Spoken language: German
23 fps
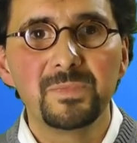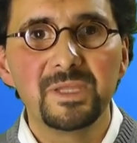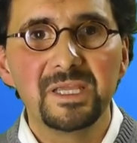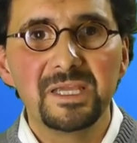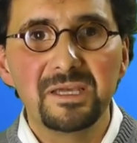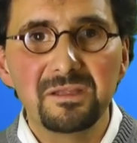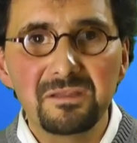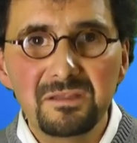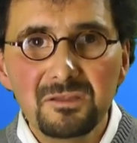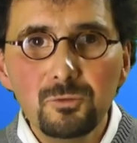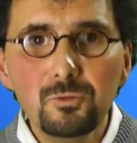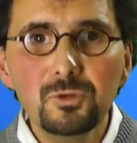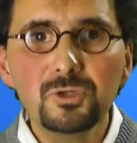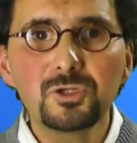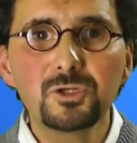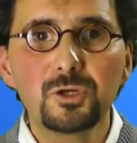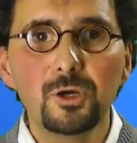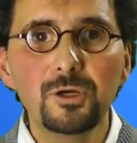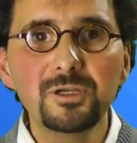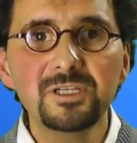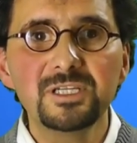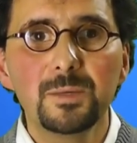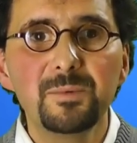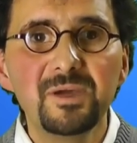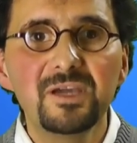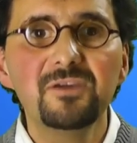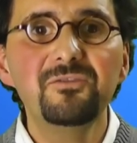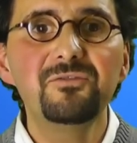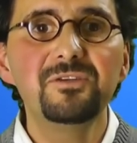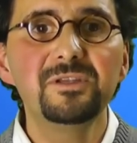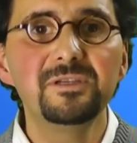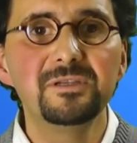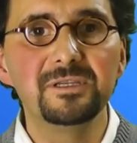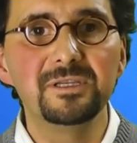Er sucht Gott, aber er
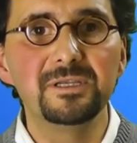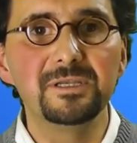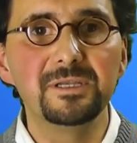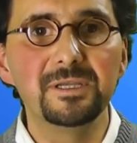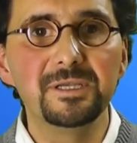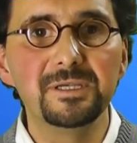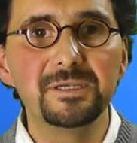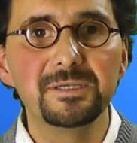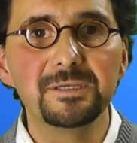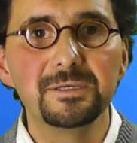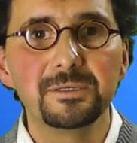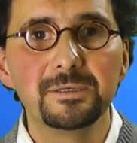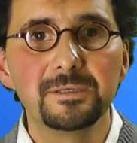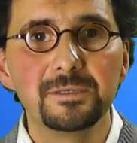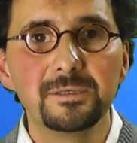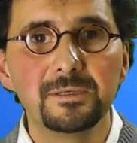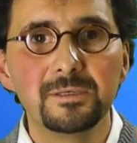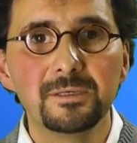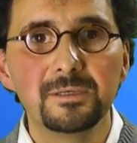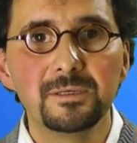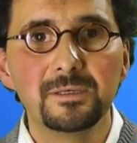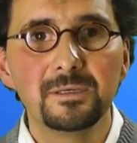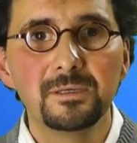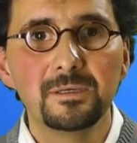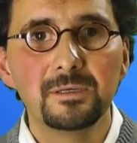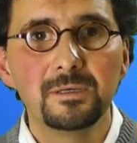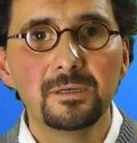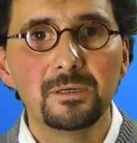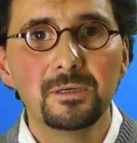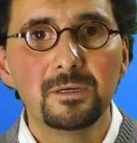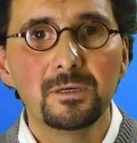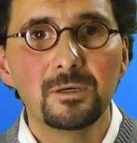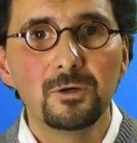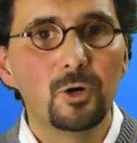findet ihn nicht.
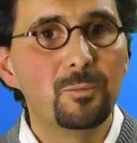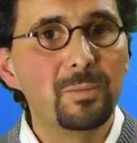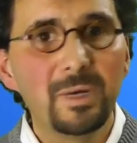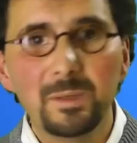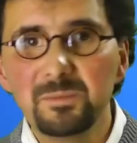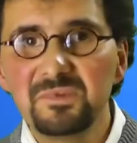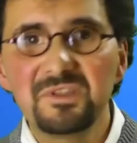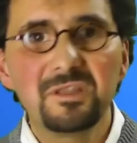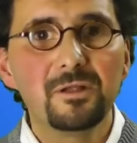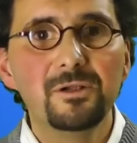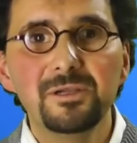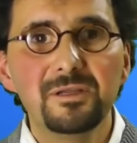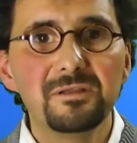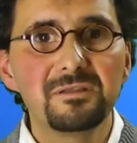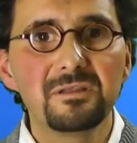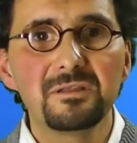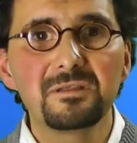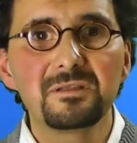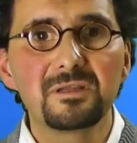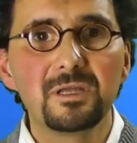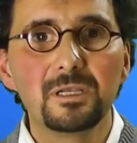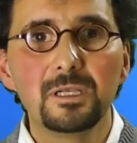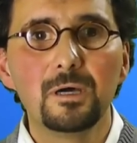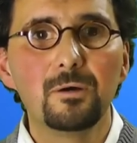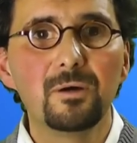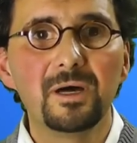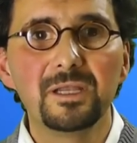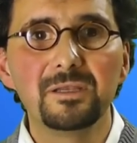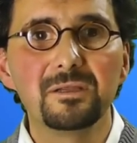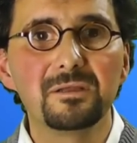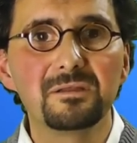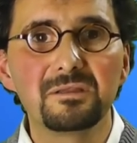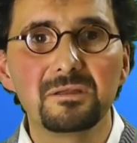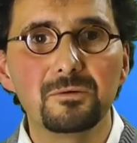Und beim Zöllner ist es genau
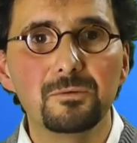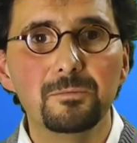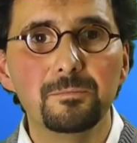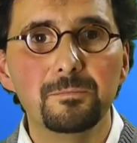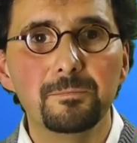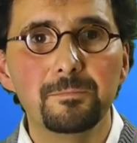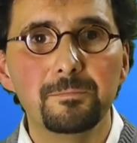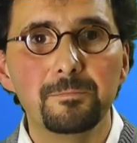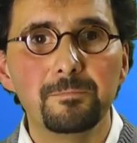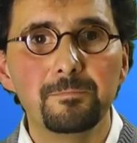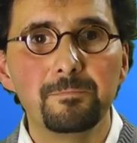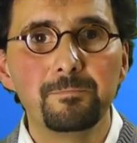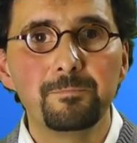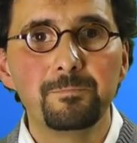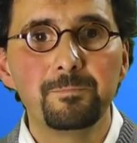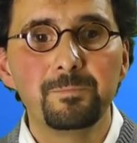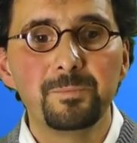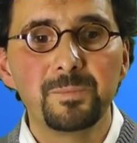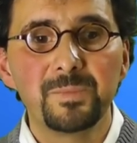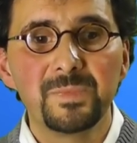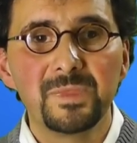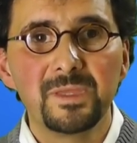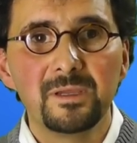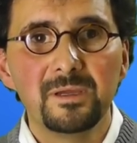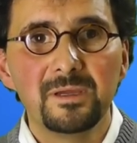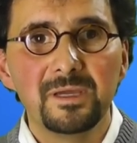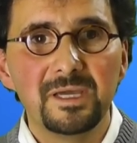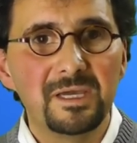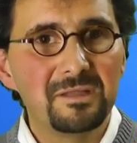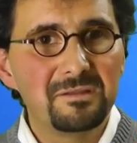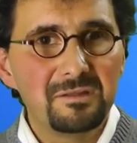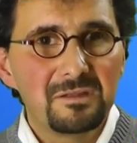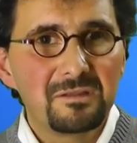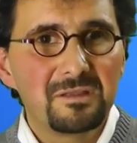andersherum.
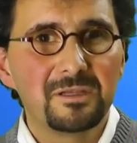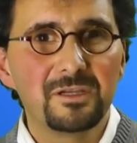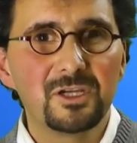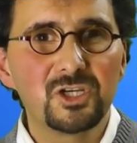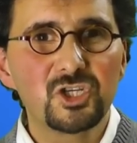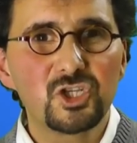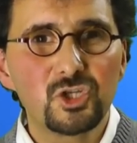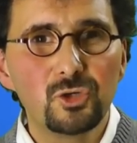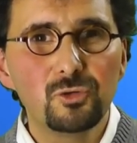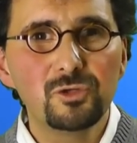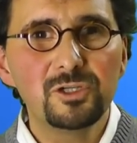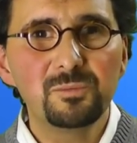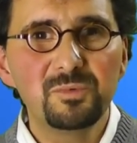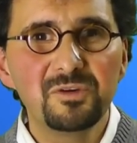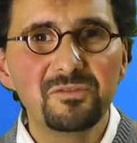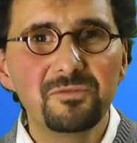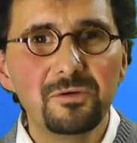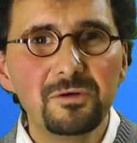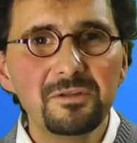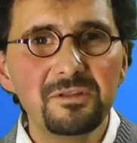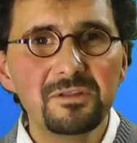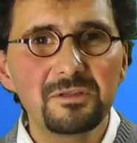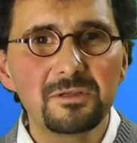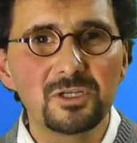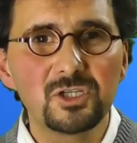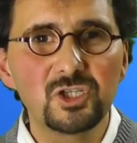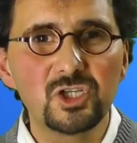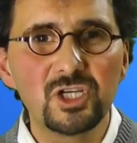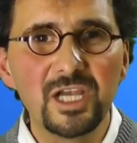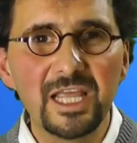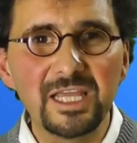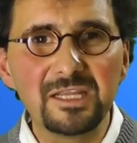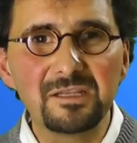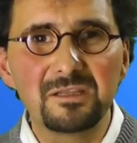Er ist sich seiner Schuld bewusst, er
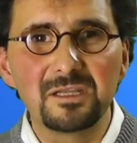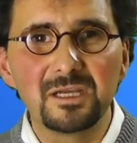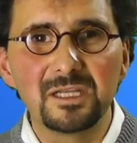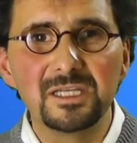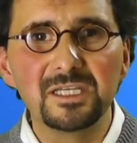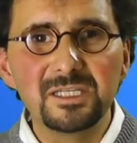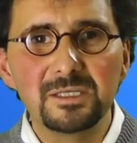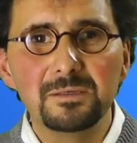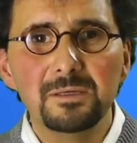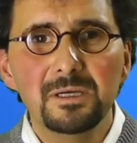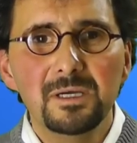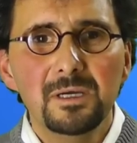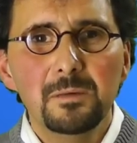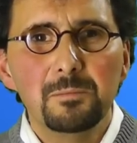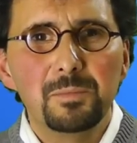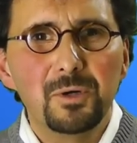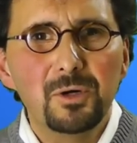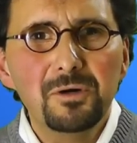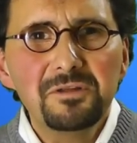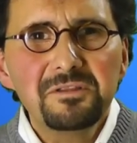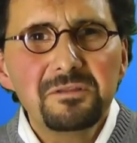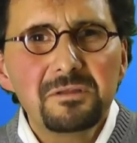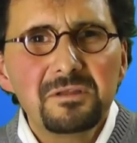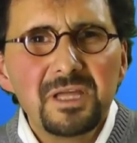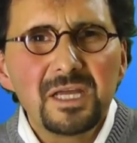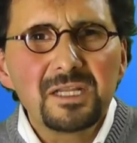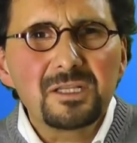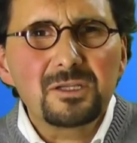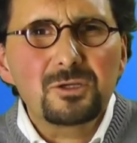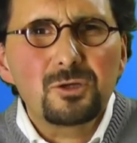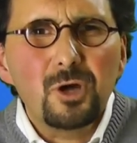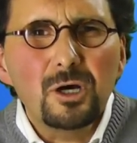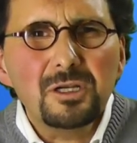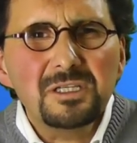schlägt sich an die Brust und
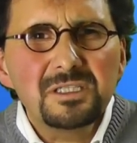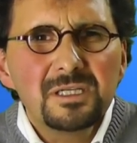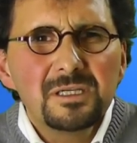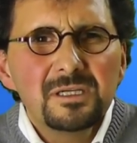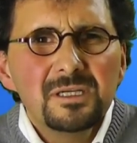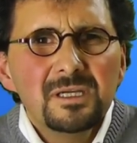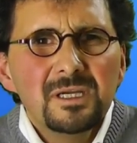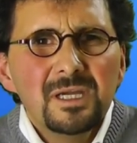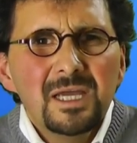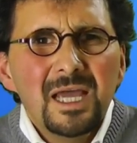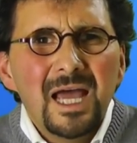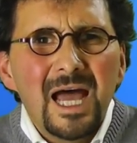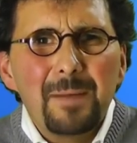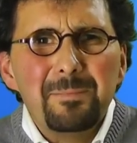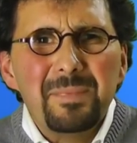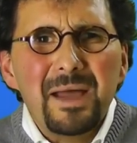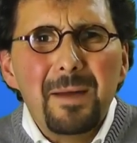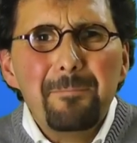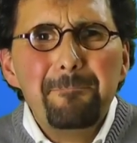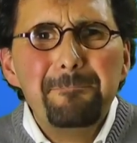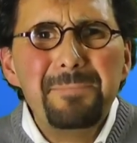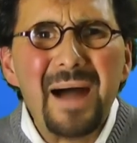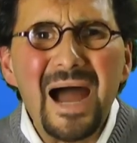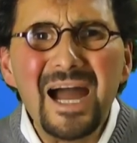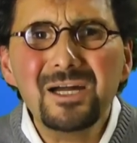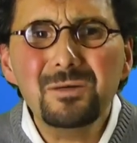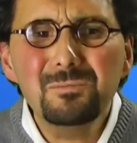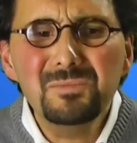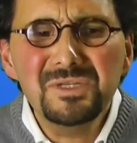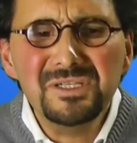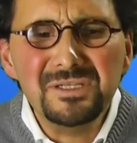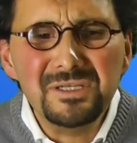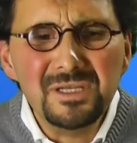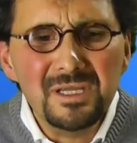sagt, Gott, hab
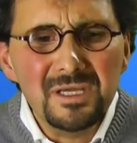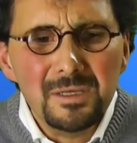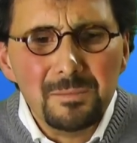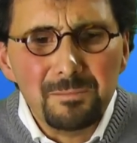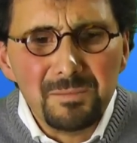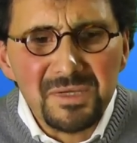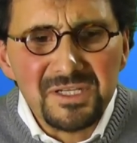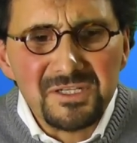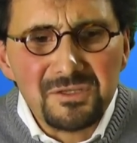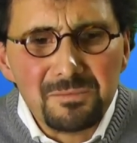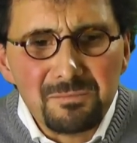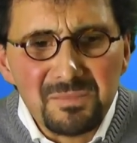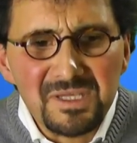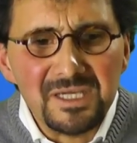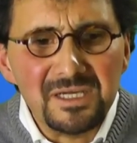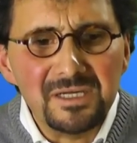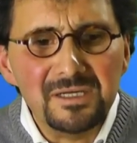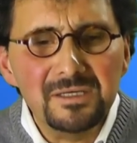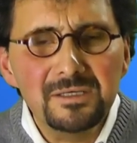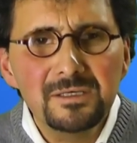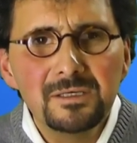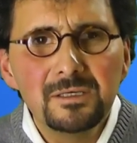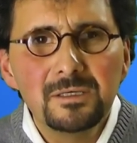Erbarmen mit mir.